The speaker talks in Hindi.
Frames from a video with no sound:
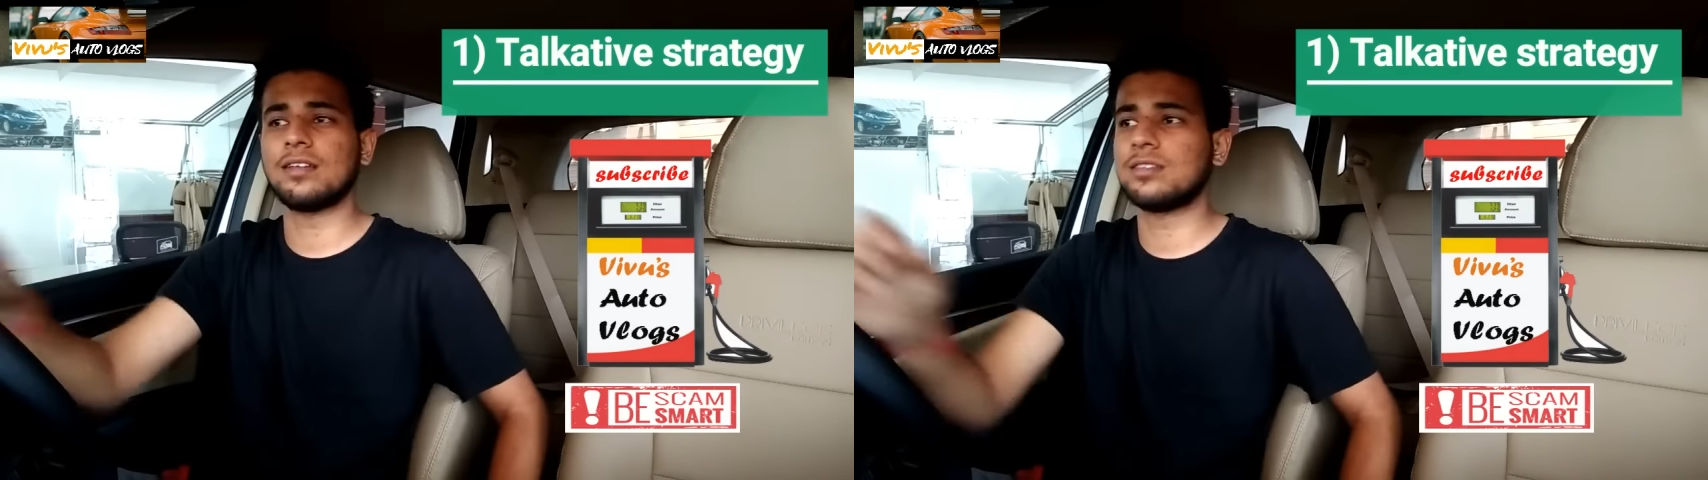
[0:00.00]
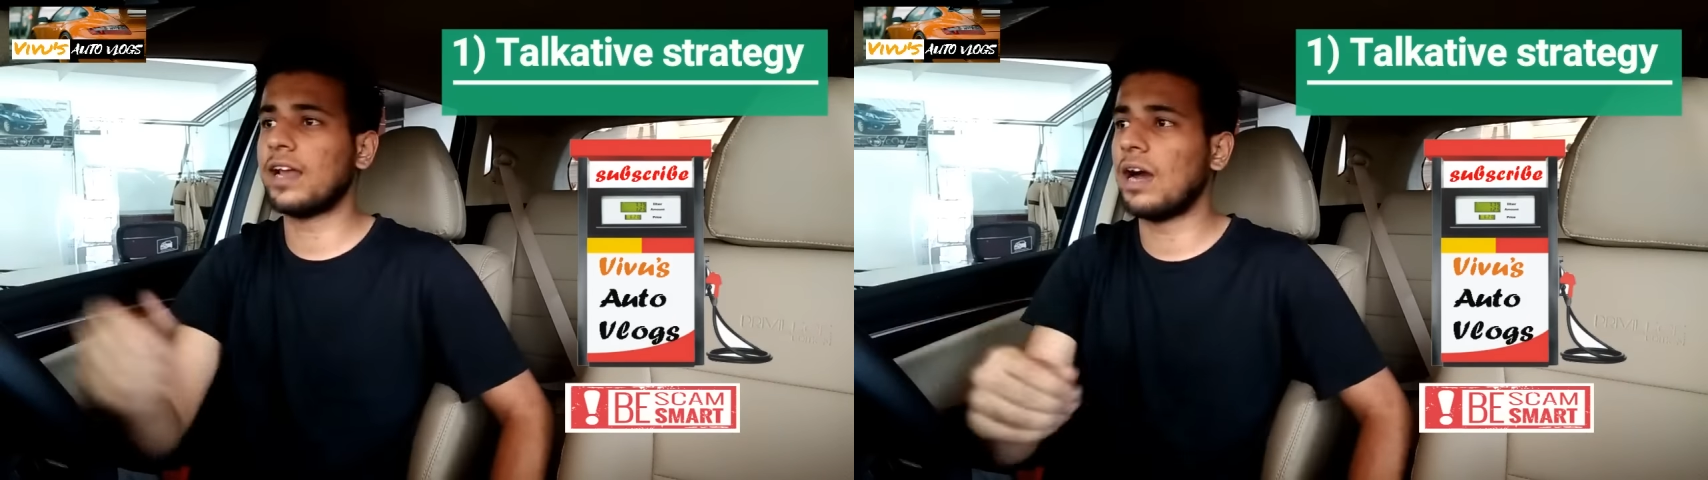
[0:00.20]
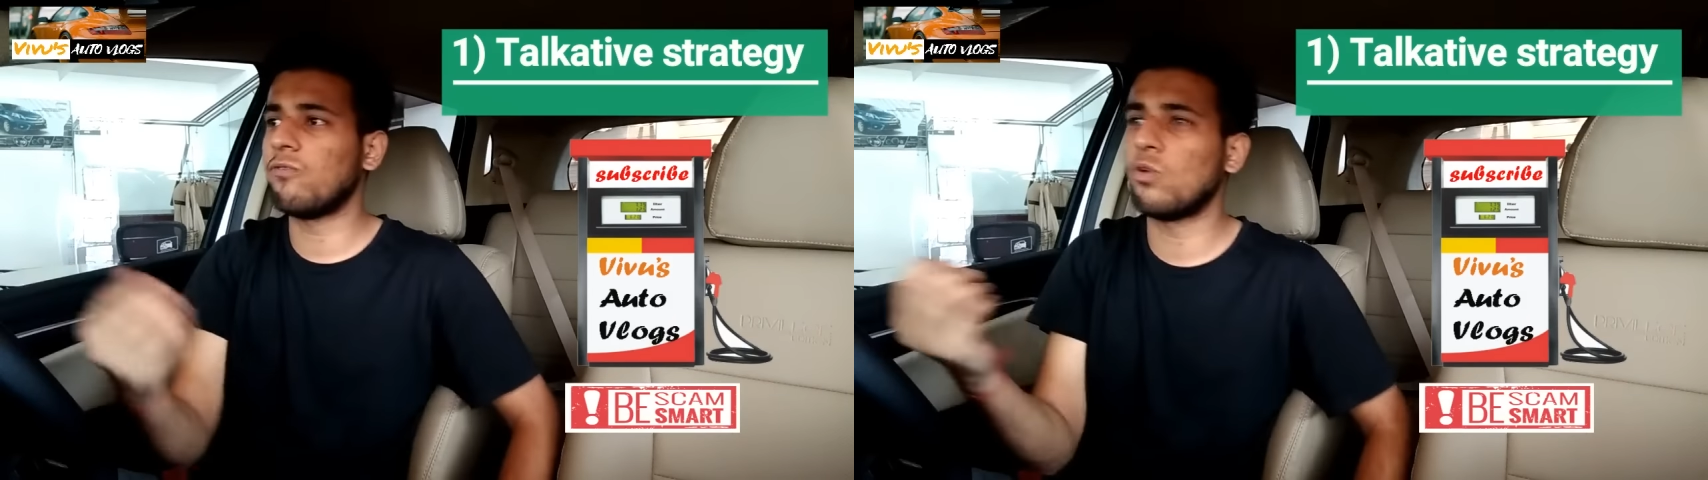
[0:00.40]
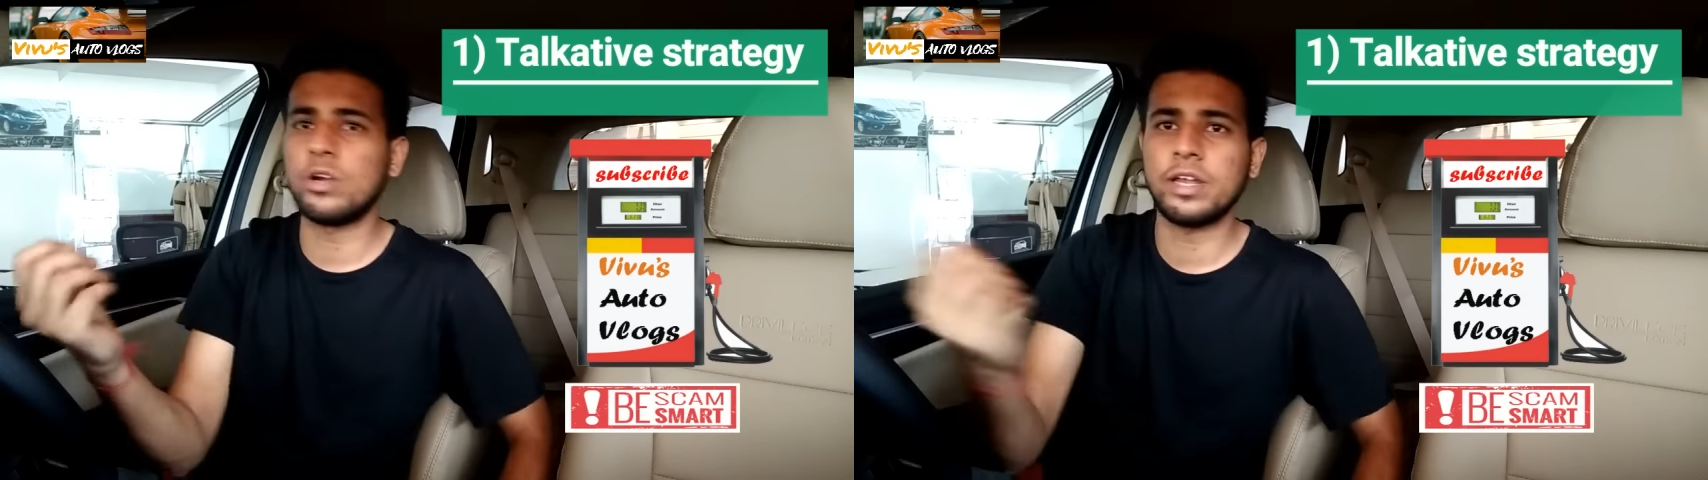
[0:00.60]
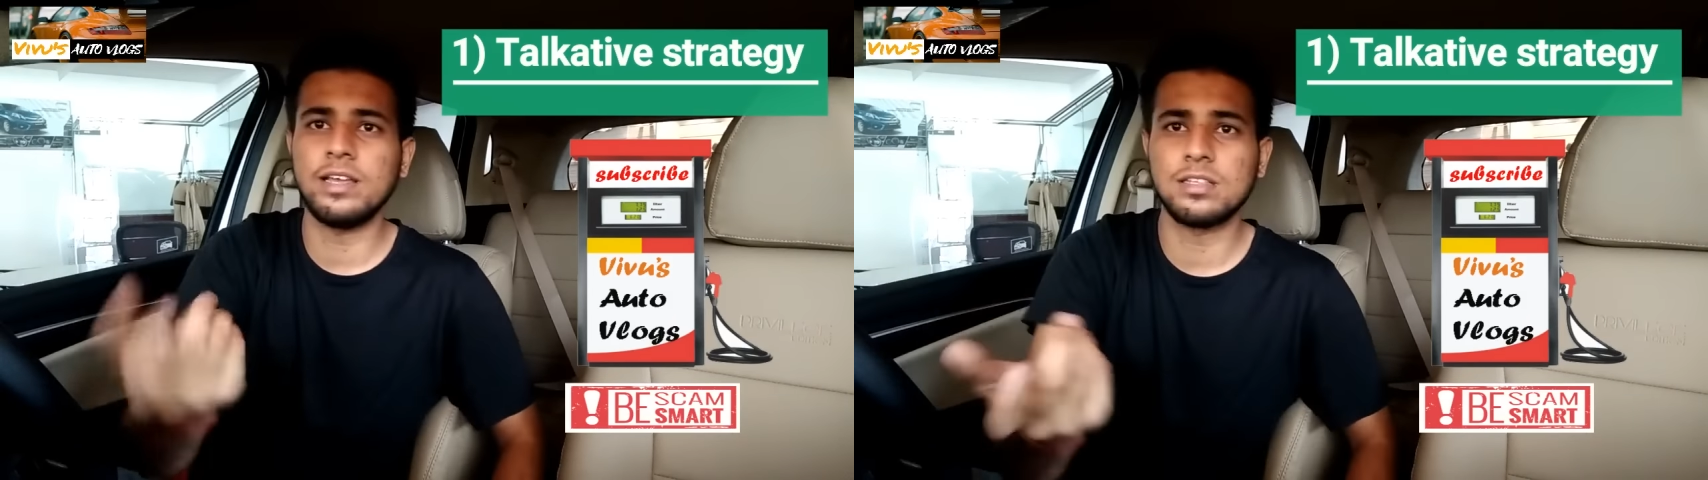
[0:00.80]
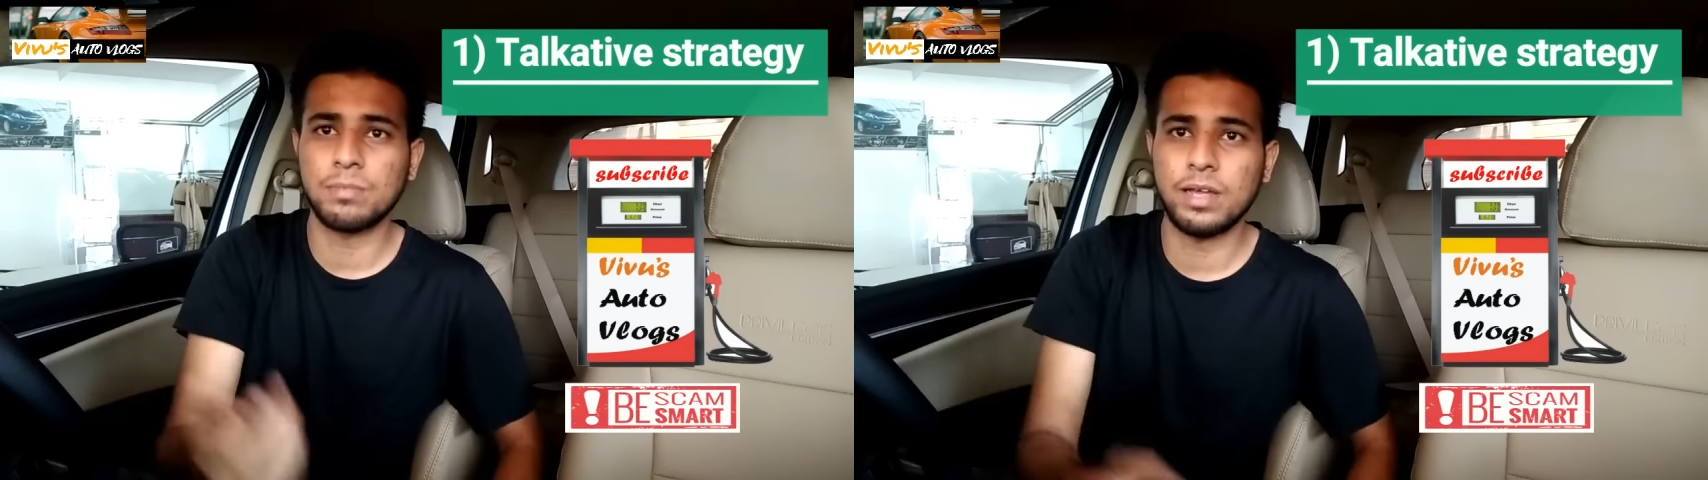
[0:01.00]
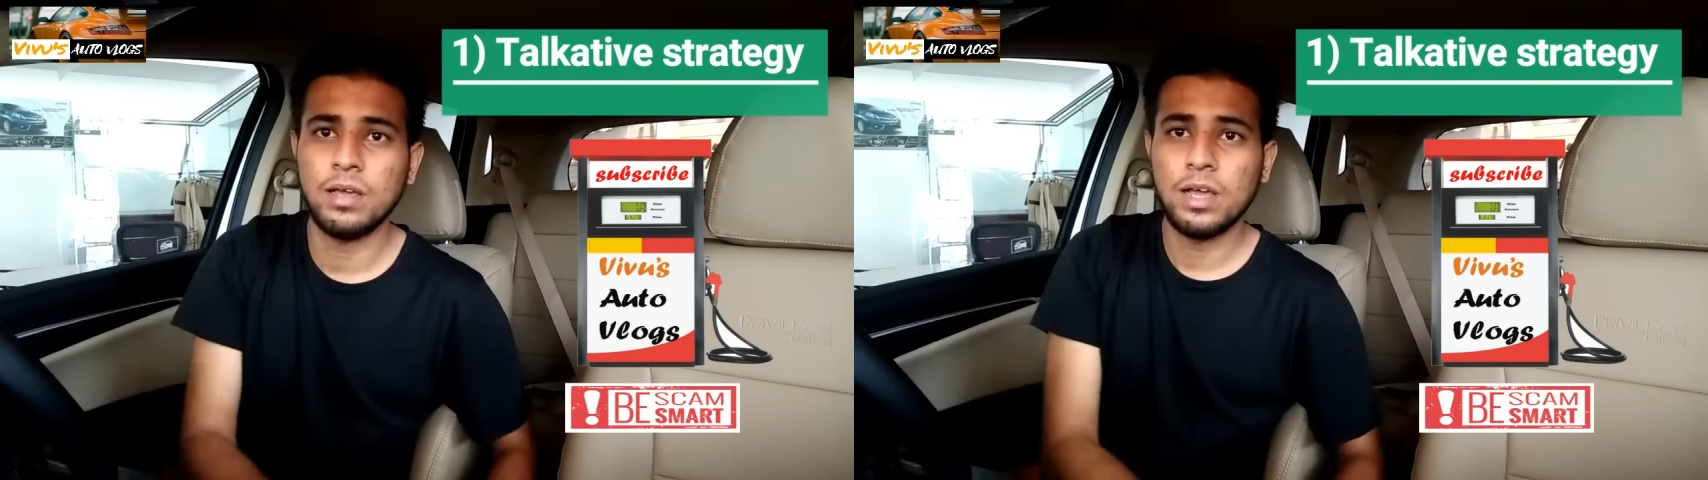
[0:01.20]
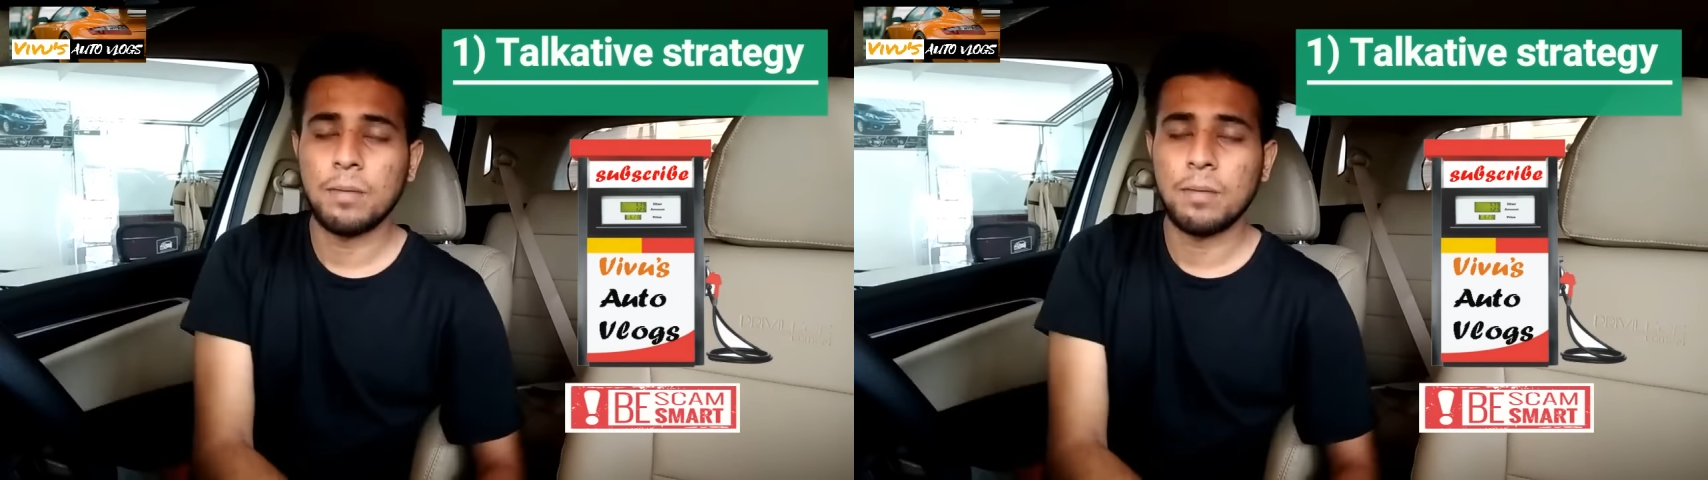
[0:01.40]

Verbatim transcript: कि सर आप फोर्टी इसमें